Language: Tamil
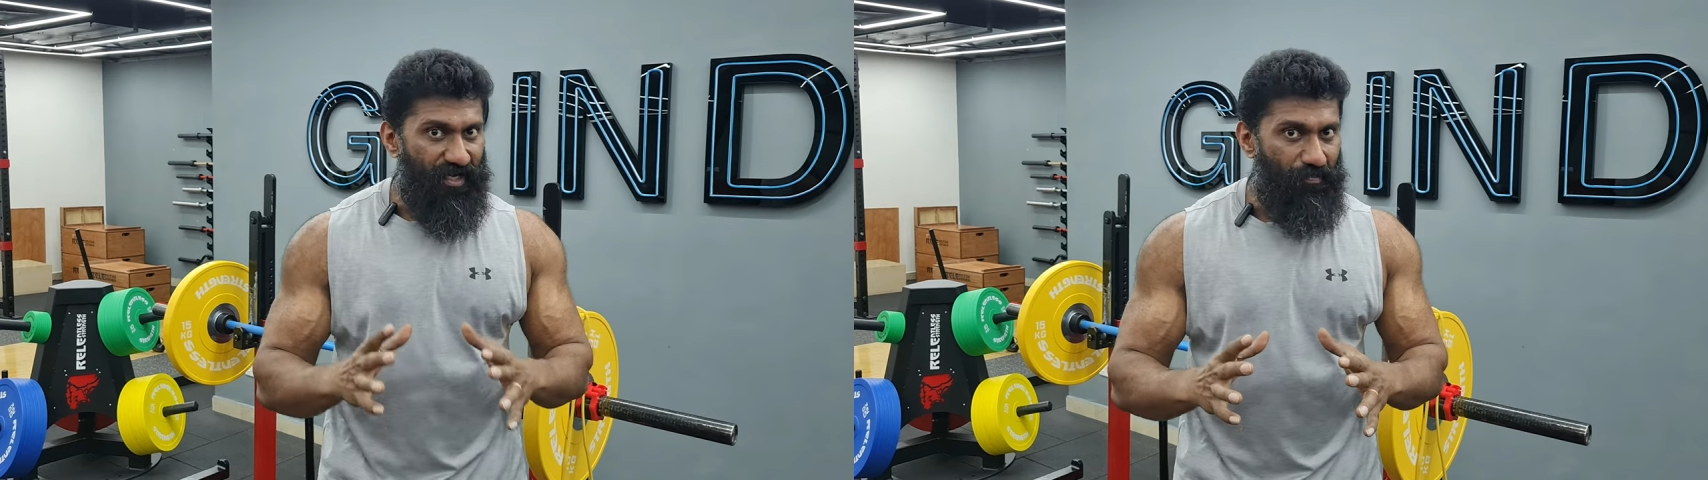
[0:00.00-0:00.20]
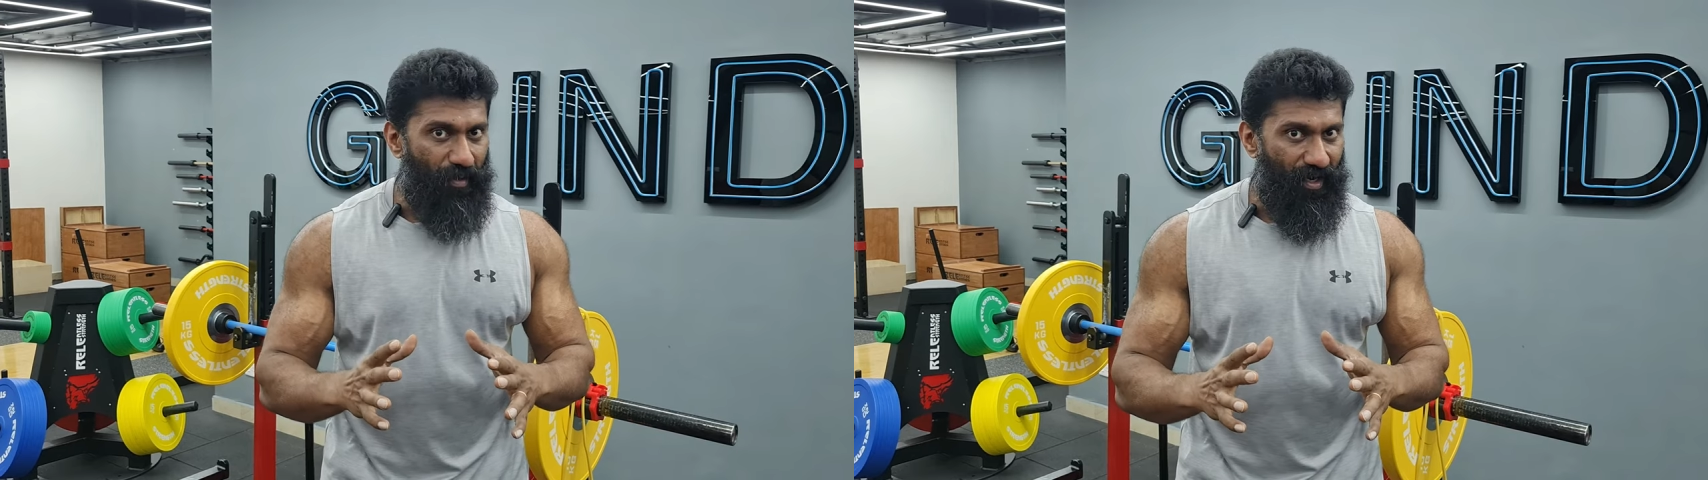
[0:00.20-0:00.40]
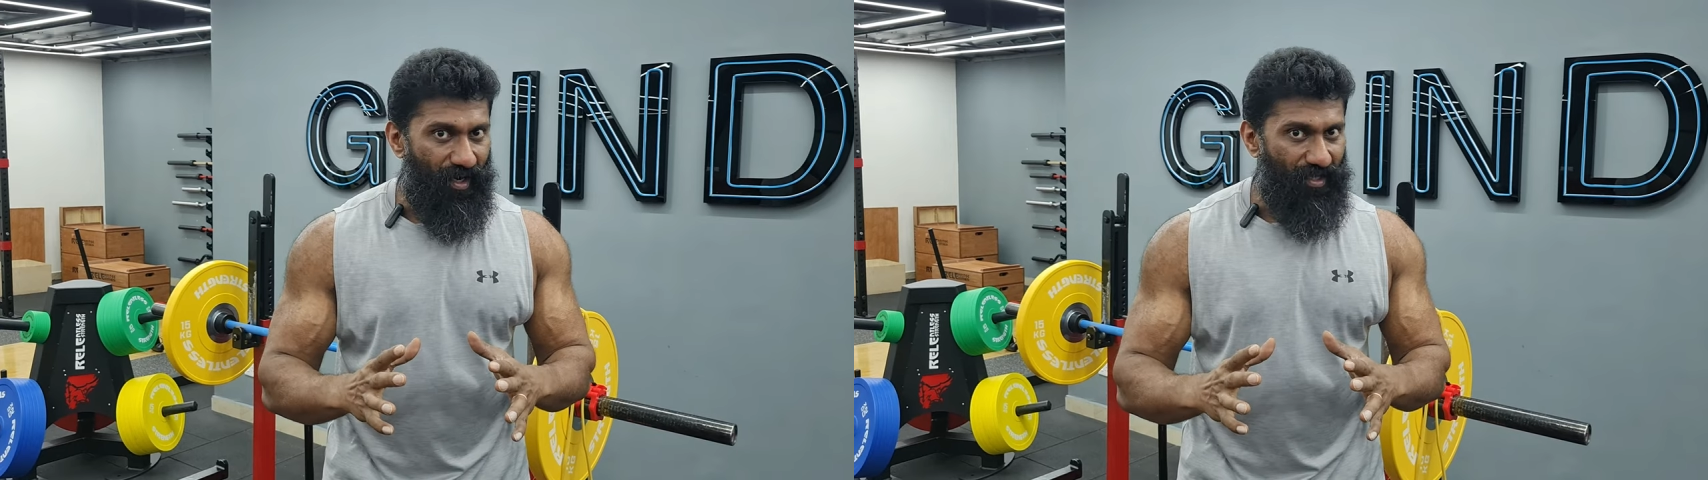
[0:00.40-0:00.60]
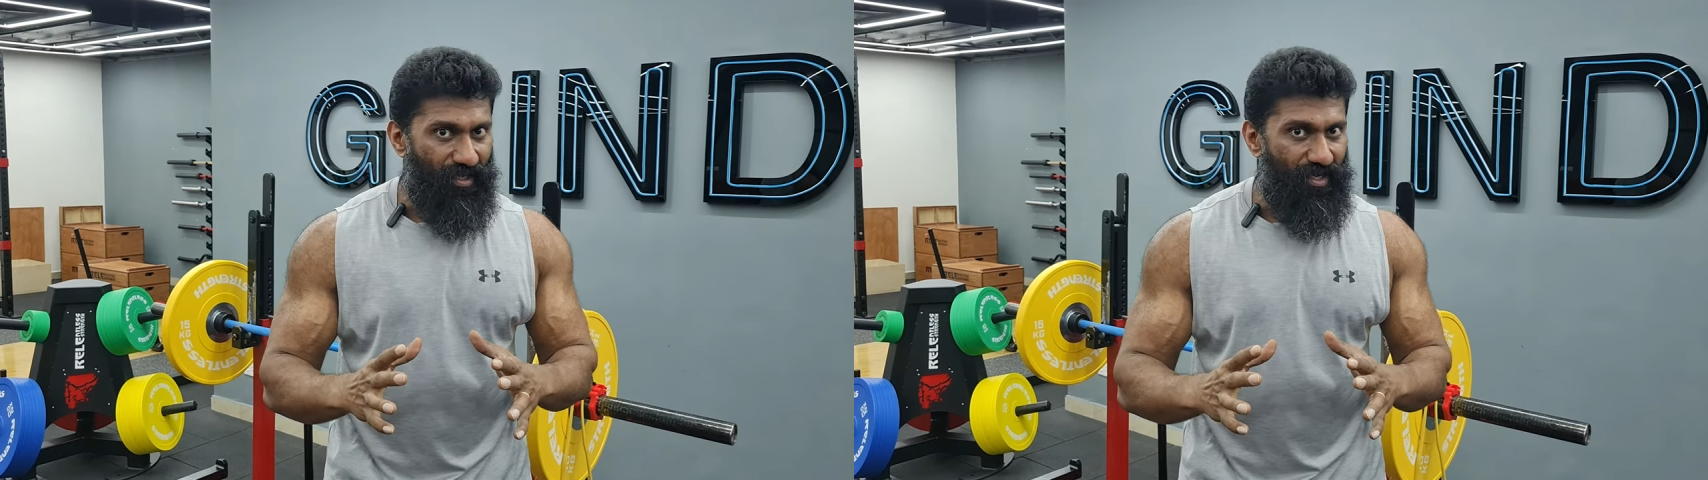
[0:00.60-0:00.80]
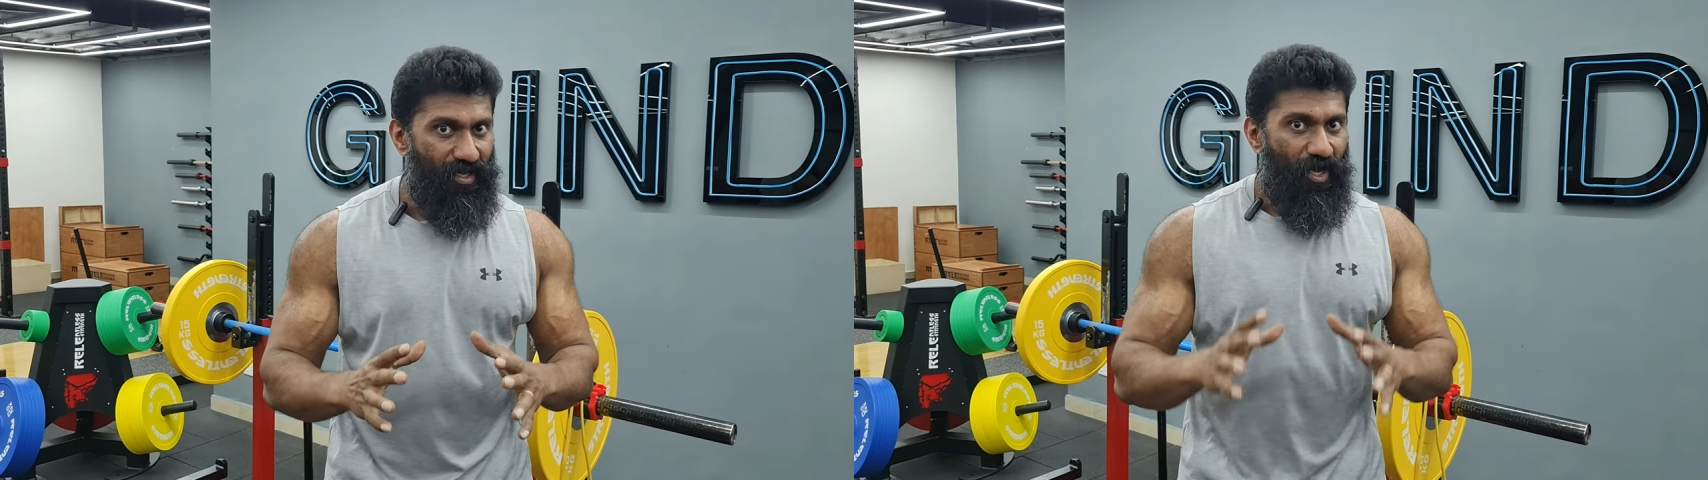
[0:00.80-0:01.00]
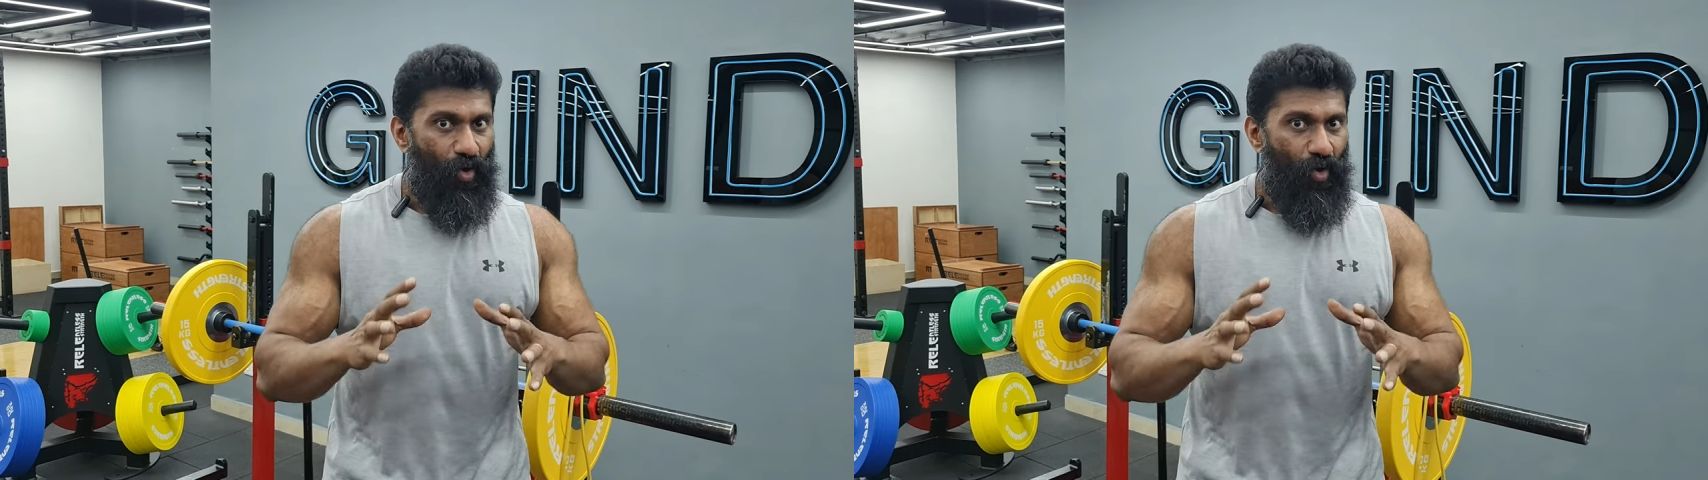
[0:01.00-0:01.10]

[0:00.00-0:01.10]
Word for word: ஹிட் பண்ணாதான்